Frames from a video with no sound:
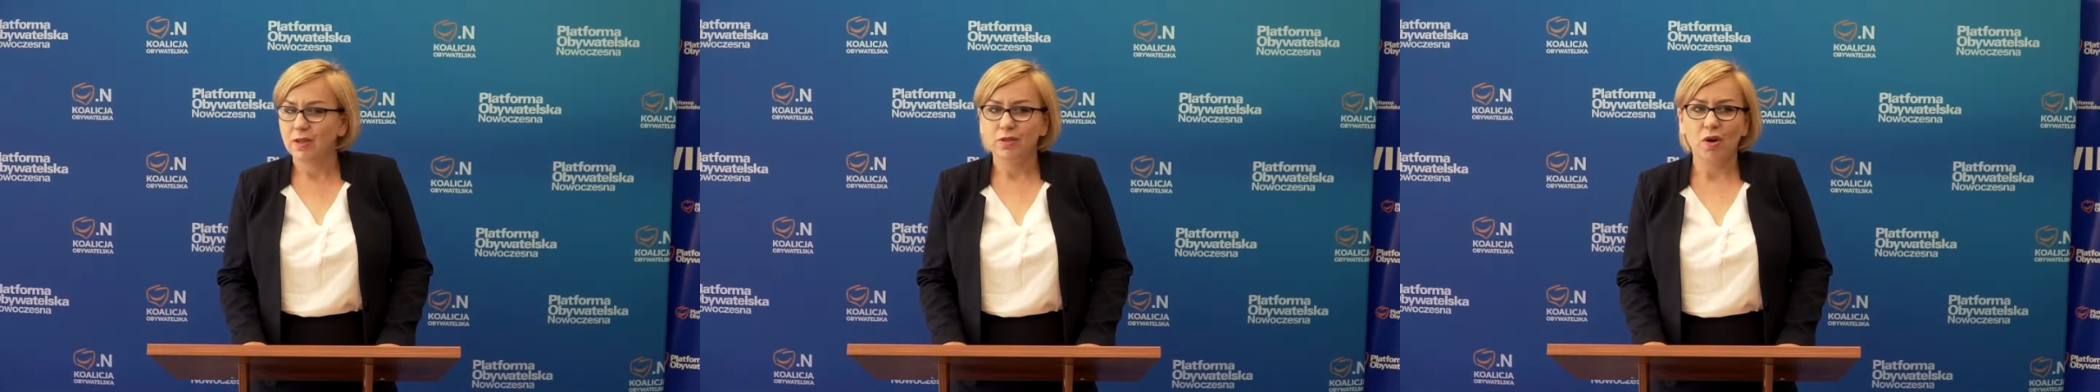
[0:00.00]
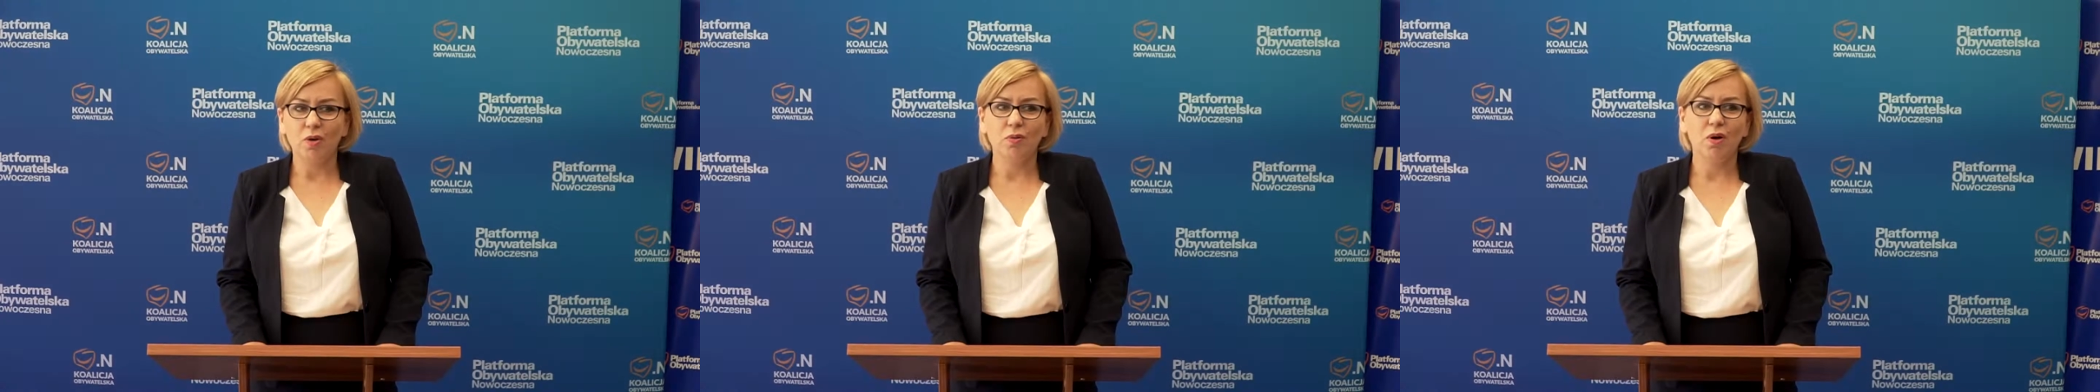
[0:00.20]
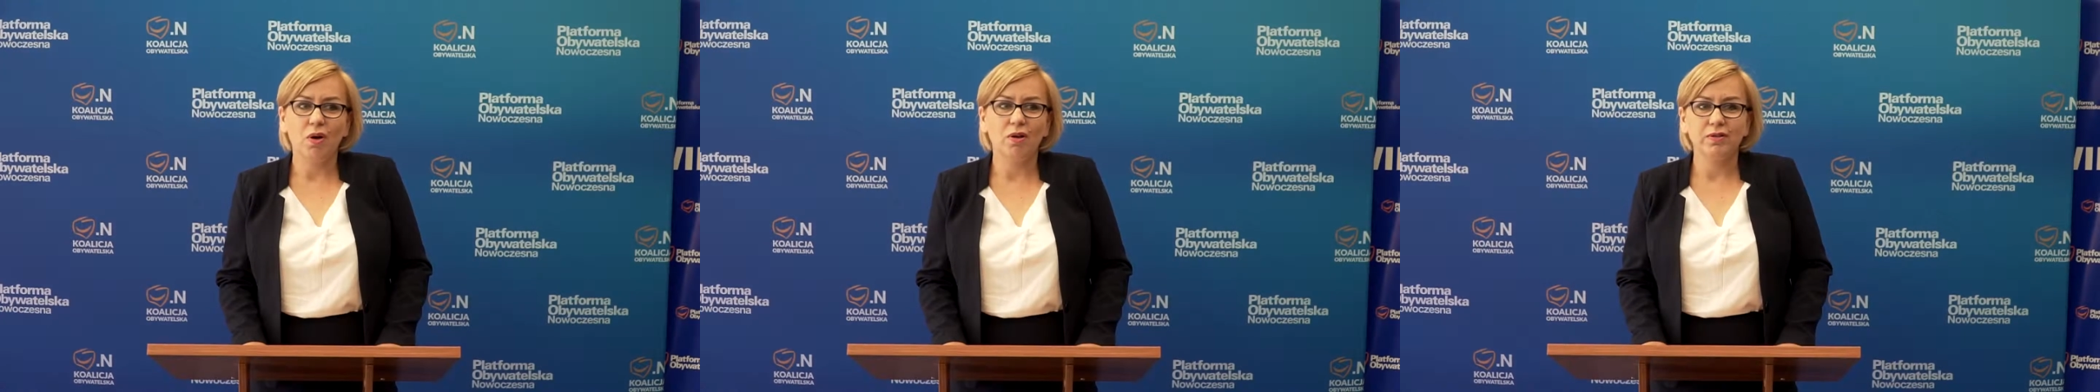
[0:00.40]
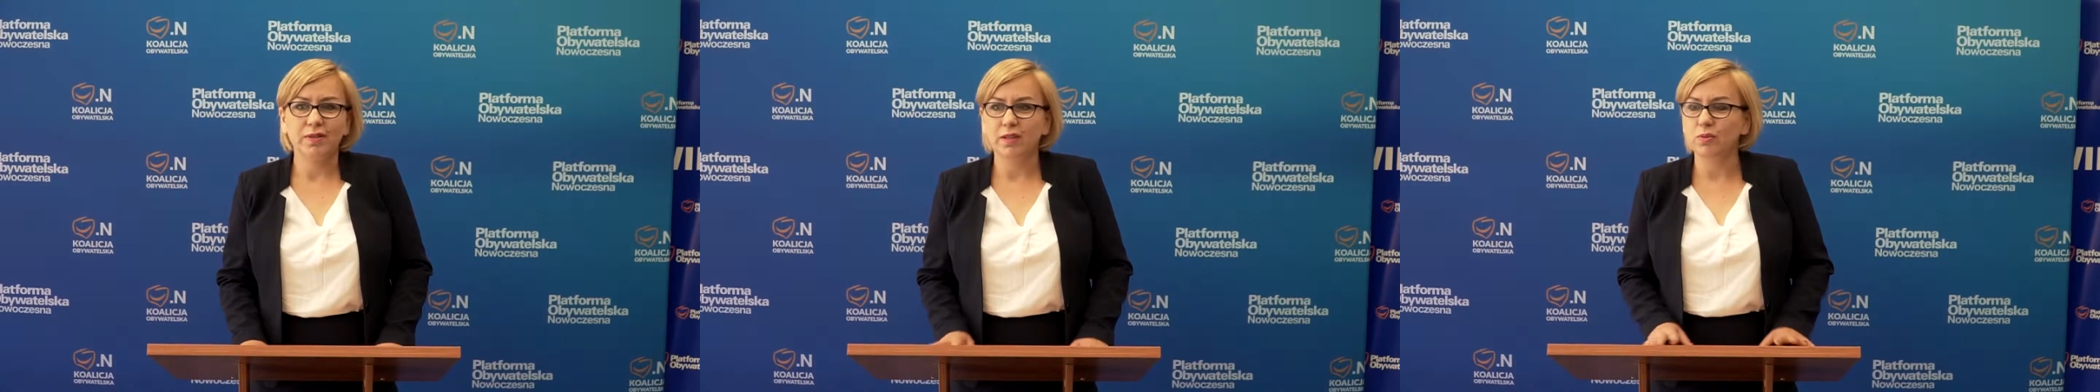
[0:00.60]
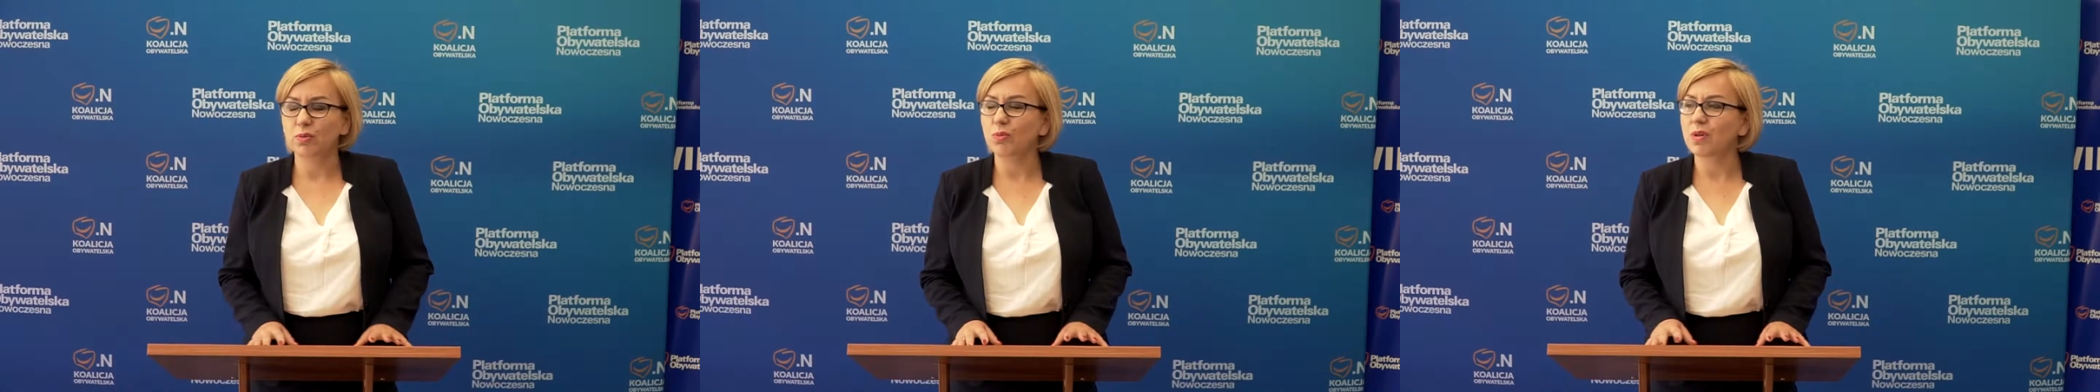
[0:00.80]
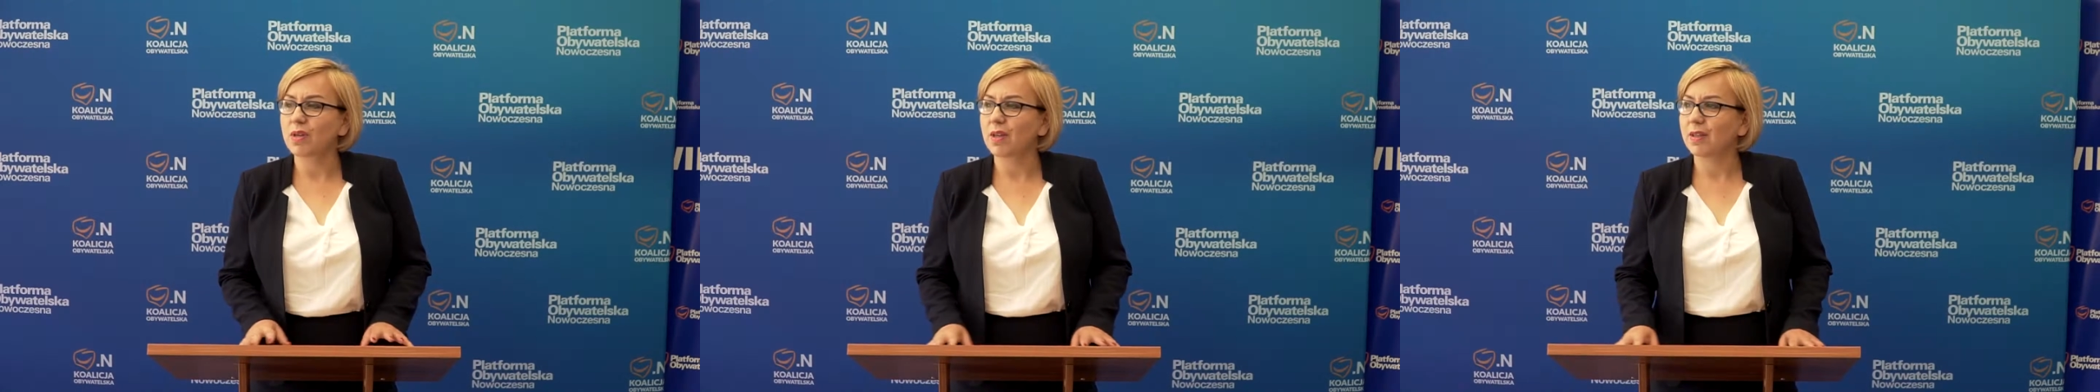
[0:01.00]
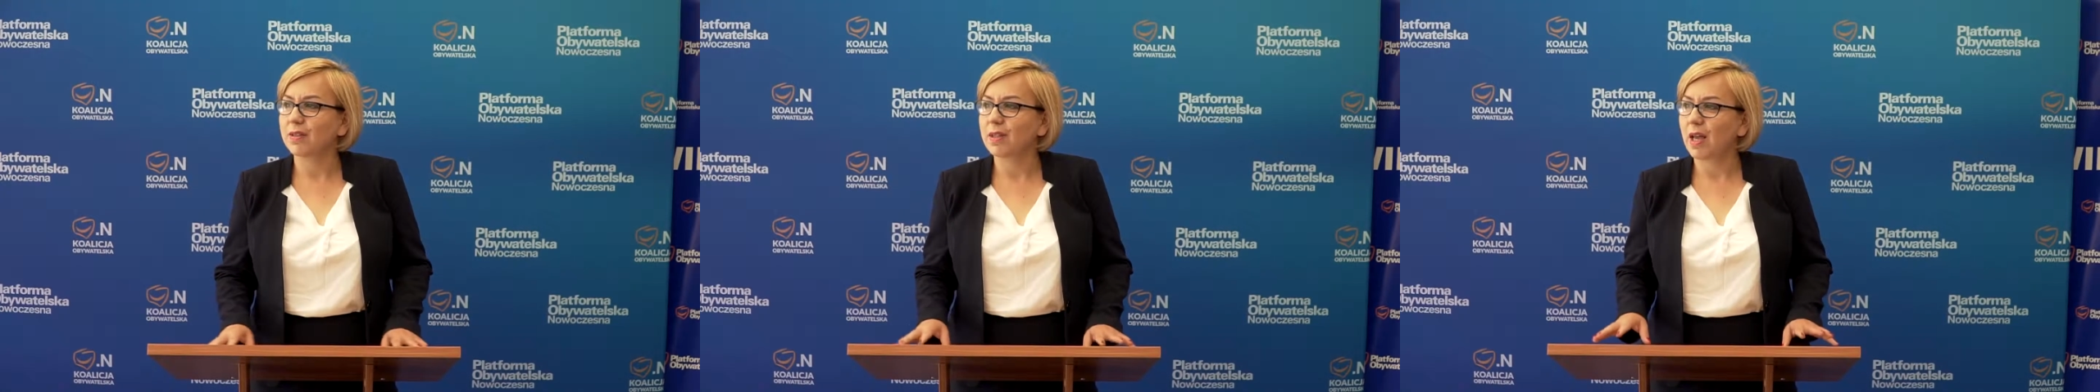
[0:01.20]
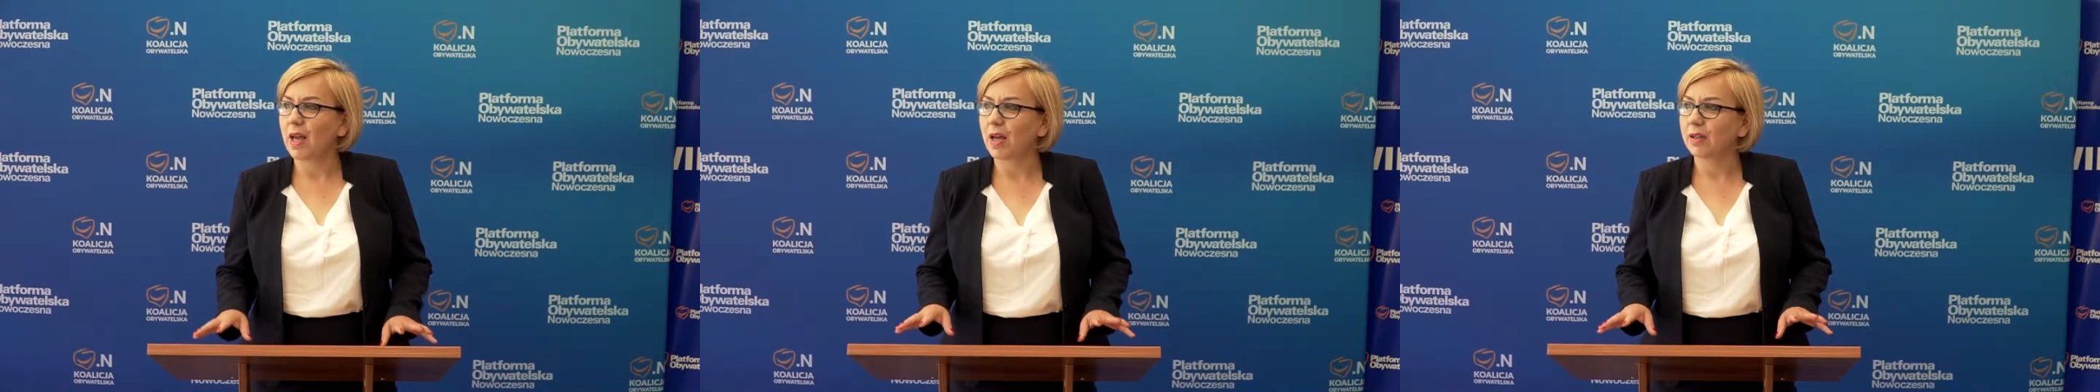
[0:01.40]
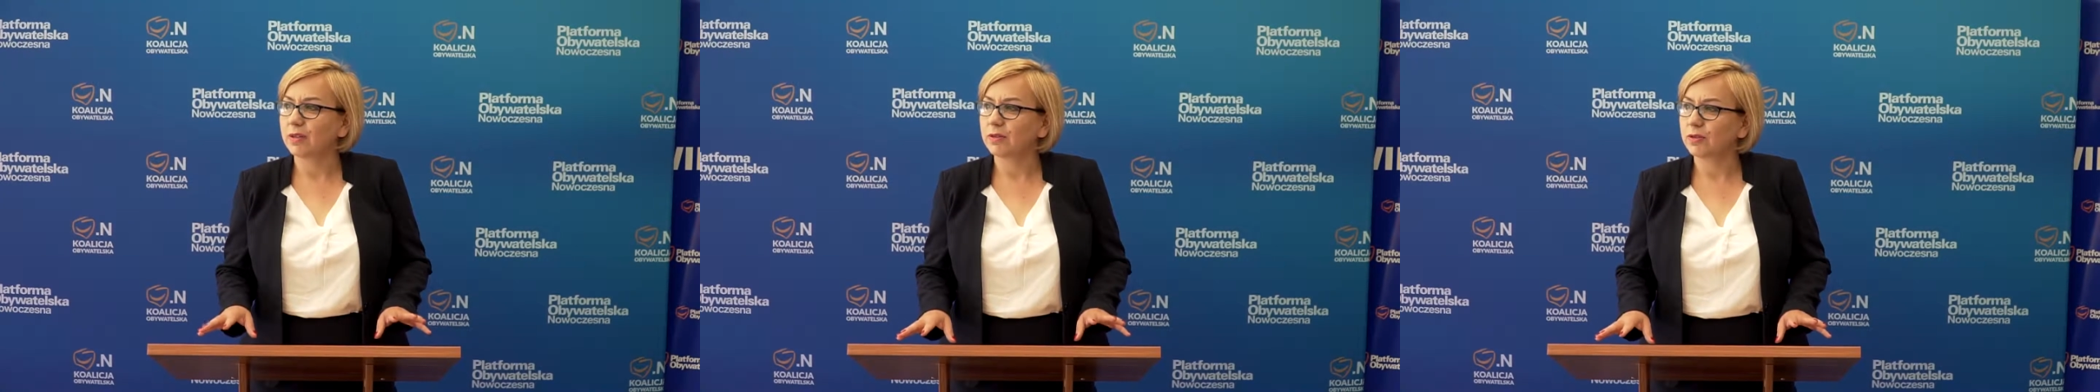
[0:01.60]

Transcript: Koło zasługuje na